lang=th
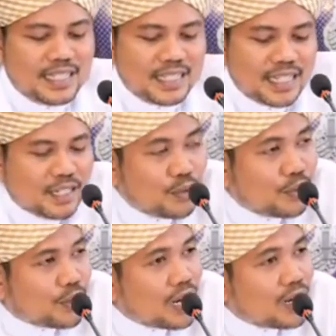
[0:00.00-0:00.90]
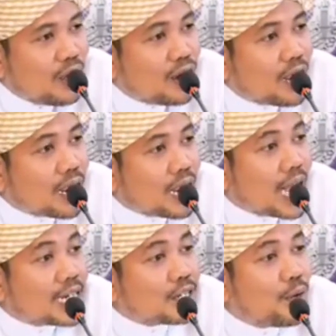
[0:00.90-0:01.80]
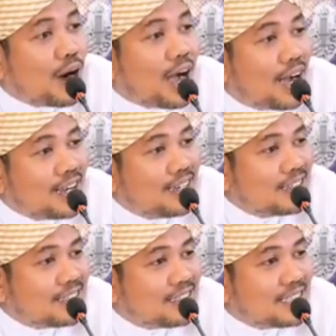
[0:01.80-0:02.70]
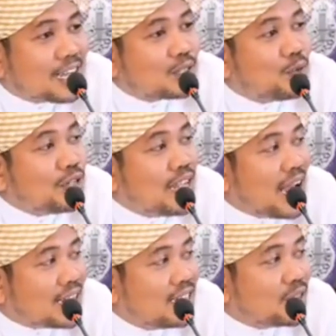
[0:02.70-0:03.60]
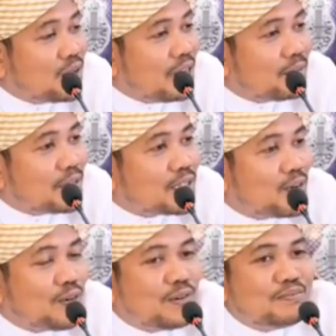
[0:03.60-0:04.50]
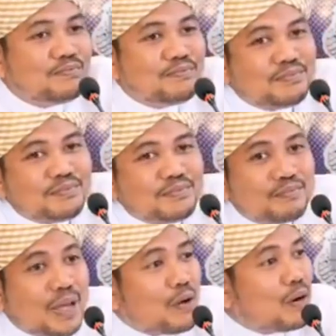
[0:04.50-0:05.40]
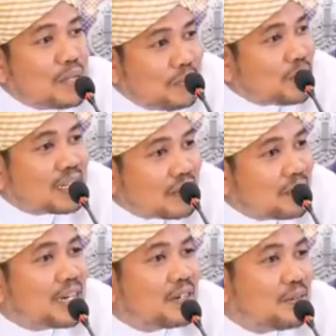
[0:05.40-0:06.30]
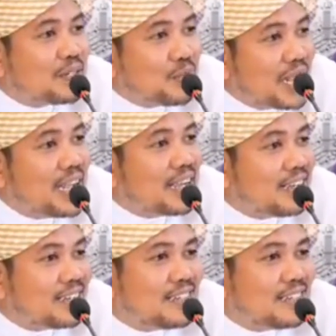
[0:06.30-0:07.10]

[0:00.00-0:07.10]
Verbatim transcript: จะถูกอัลลอฮ์ขัดขวางจากทุกอย่างที่ตนเองประสงค์แปลว่าไม่มีวันสำเร็จด้วยตัวเองอ่ะ